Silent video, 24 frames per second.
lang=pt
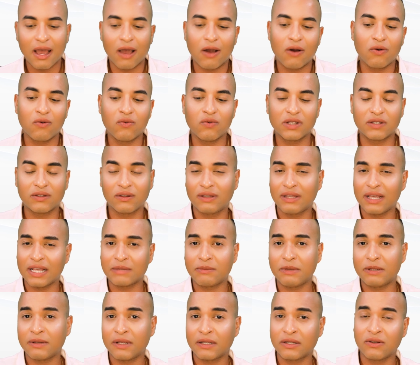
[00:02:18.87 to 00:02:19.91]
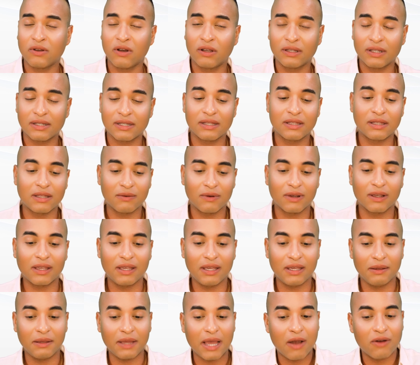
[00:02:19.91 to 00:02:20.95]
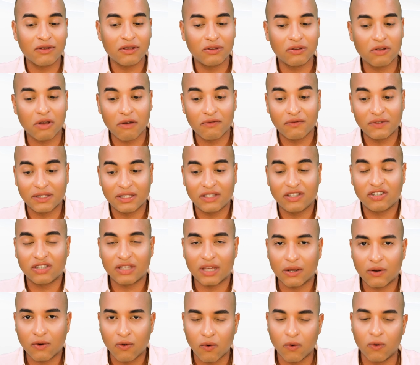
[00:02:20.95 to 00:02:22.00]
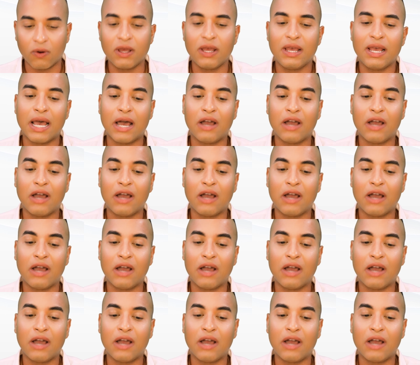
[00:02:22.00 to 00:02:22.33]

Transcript: Algumas vão ter as mesmas notas, então aqui a Uni9 se destacou.